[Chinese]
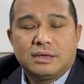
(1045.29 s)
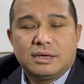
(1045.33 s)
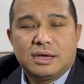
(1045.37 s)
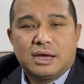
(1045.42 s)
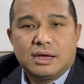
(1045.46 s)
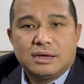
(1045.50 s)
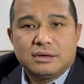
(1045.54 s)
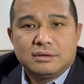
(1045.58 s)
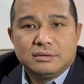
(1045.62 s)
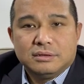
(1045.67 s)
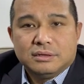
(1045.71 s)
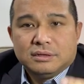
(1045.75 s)

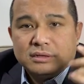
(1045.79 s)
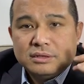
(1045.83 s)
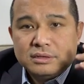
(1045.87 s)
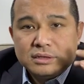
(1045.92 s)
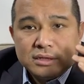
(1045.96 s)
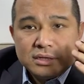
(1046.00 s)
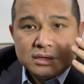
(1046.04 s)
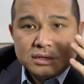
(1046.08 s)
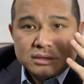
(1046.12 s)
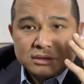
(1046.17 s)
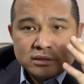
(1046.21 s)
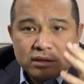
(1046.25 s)
啊。
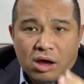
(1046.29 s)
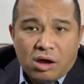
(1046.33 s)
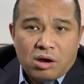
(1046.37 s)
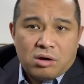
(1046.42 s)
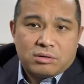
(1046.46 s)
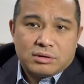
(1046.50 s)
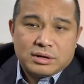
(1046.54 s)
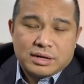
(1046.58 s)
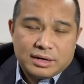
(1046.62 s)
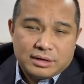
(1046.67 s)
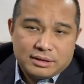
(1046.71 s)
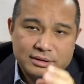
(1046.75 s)

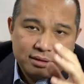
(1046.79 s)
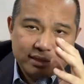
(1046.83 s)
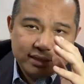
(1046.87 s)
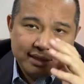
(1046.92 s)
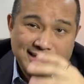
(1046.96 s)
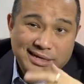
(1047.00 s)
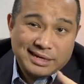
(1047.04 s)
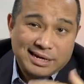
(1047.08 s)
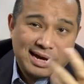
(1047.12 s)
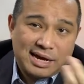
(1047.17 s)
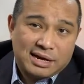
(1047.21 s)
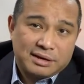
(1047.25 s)
到了
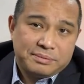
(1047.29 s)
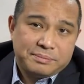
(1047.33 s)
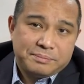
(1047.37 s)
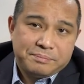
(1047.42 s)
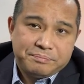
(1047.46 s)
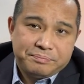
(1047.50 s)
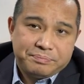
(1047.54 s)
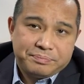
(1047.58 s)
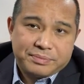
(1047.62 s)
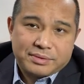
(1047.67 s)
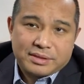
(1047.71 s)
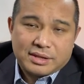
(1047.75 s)
银行
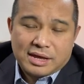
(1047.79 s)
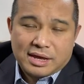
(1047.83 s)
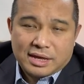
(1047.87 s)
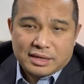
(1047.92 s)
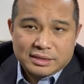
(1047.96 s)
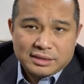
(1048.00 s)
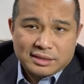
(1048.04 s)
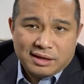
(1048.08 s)
啊，